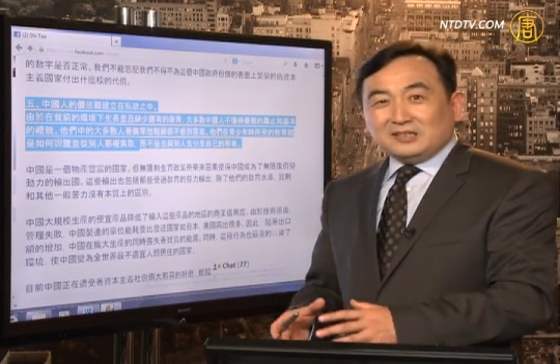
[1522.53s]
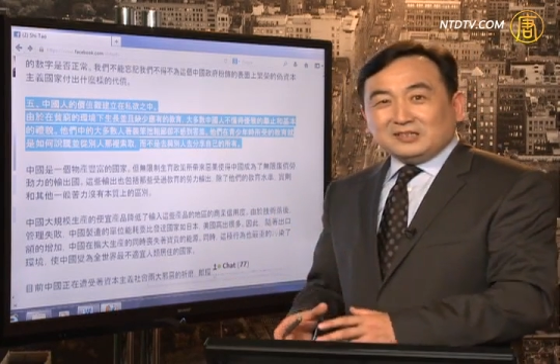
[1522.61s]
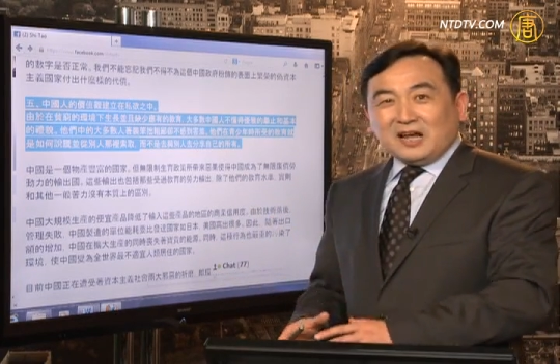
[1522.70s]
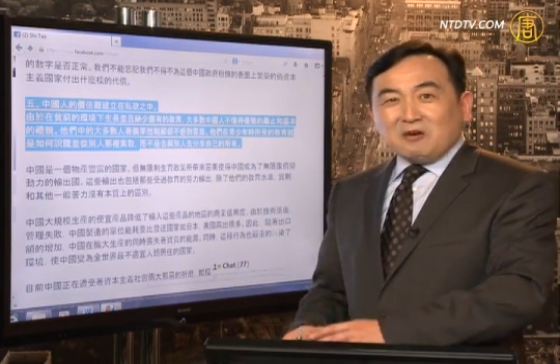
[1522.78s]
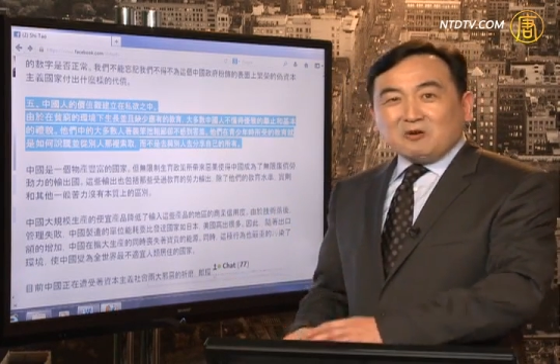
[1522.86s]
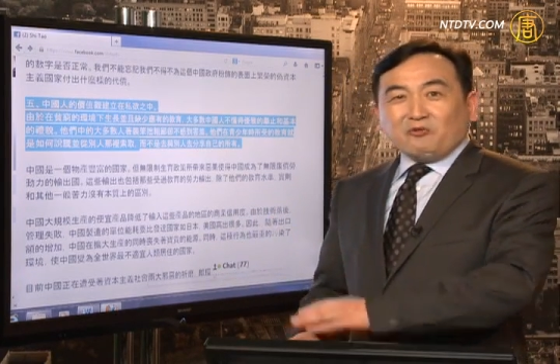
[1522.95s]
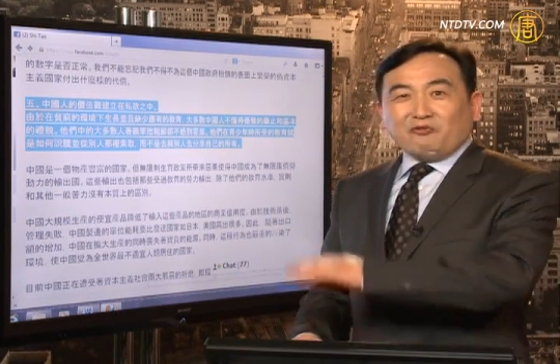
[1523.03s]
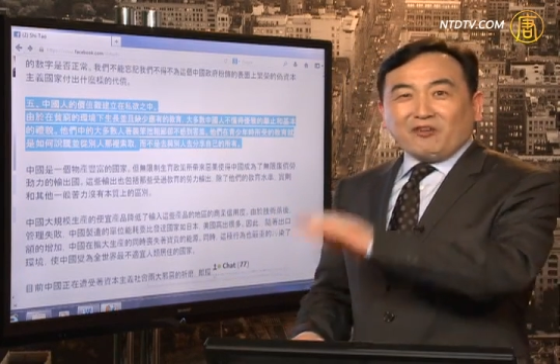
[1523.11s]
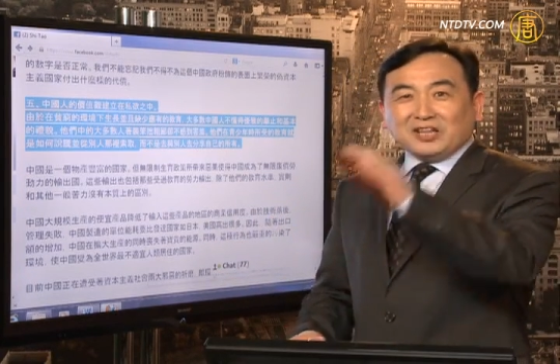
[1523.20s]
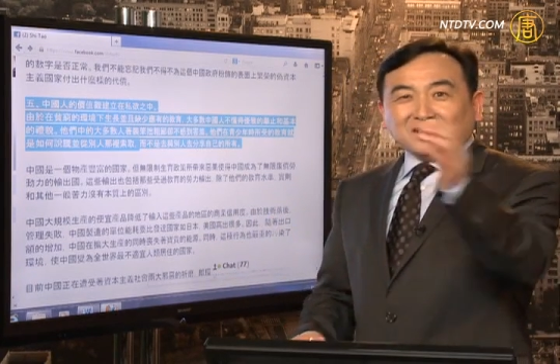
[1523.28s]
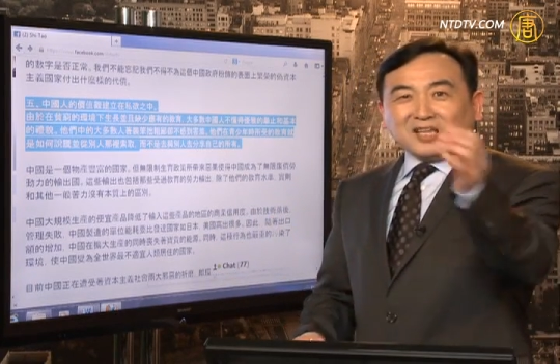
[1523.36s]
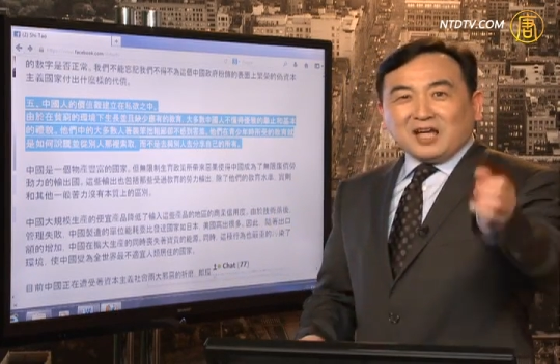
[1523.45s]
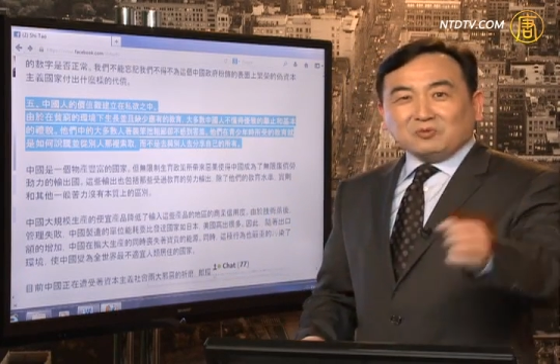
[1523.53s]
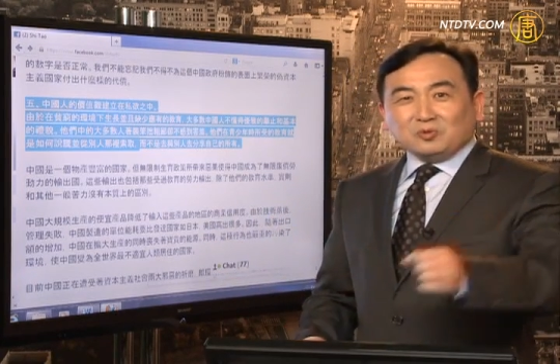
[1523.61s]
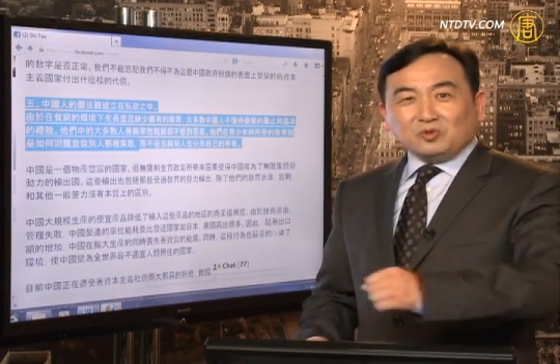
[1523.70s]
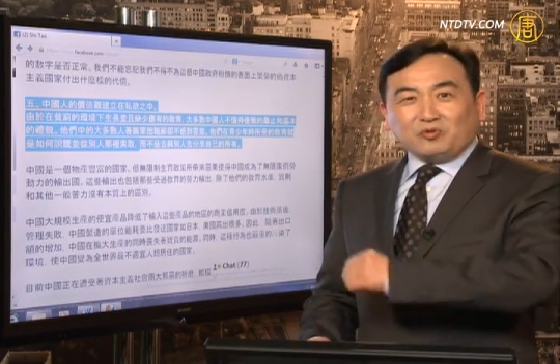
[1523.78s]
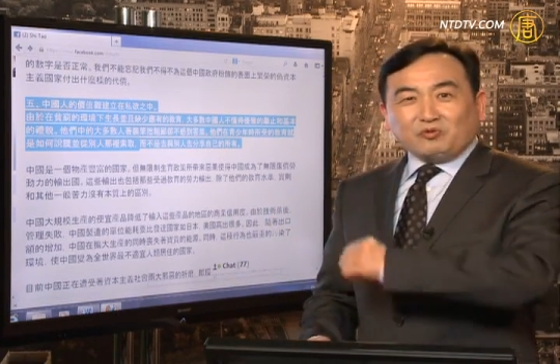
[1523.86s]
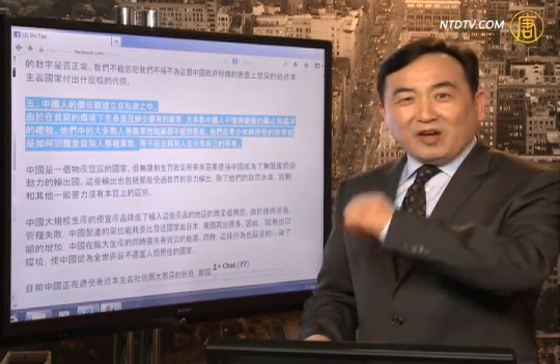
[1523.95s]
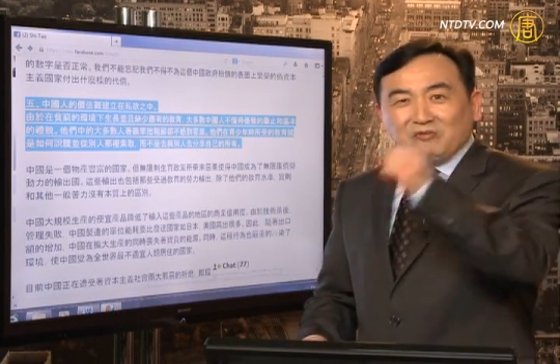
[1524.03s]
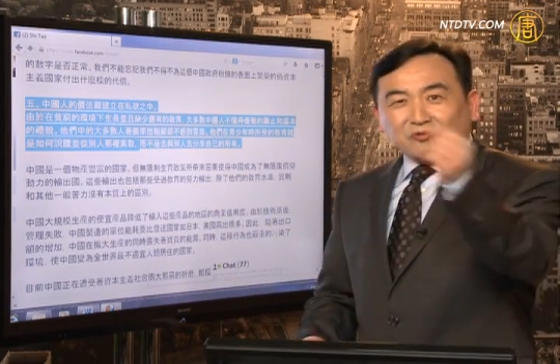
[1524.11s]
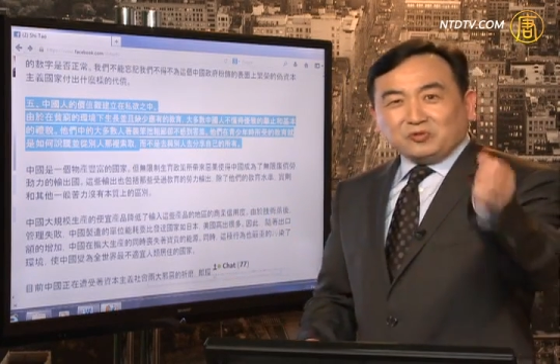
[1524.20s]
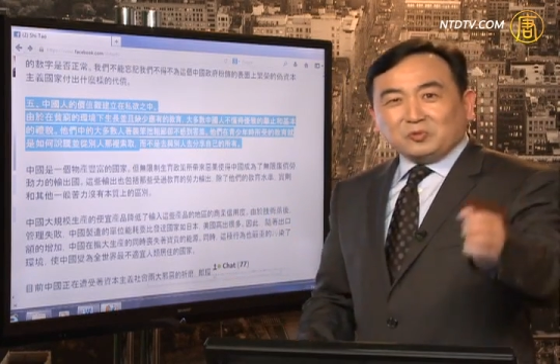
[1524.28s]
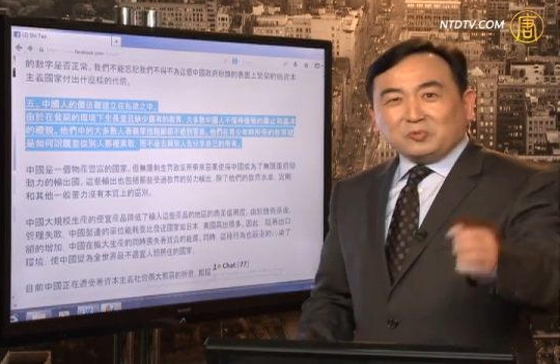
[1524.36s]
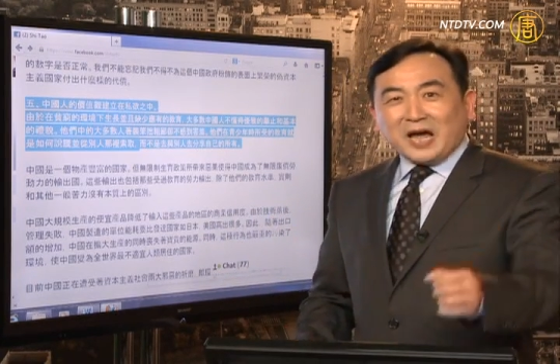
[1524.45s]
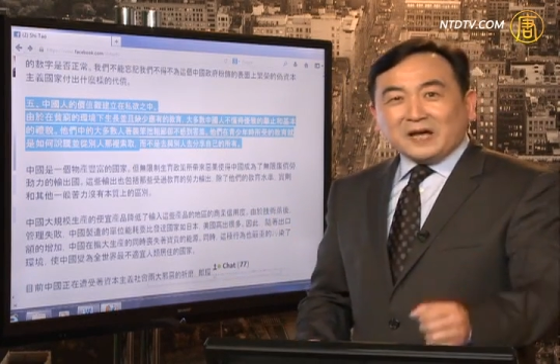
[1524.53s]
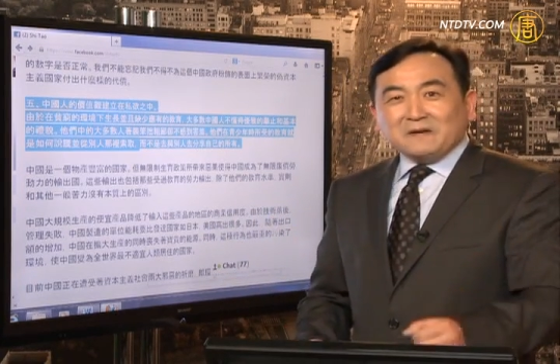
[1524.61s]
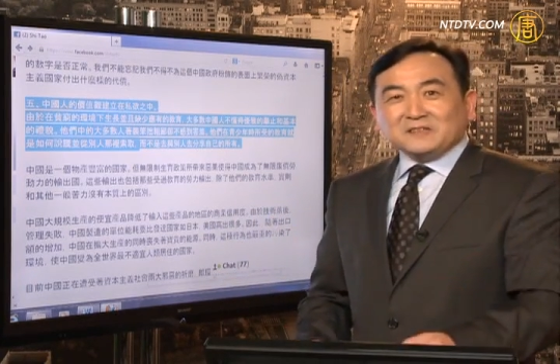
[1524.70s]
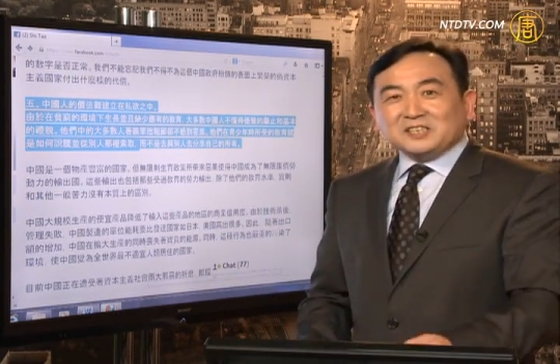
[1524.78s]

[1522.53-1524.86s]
然后反贪污、反腐败，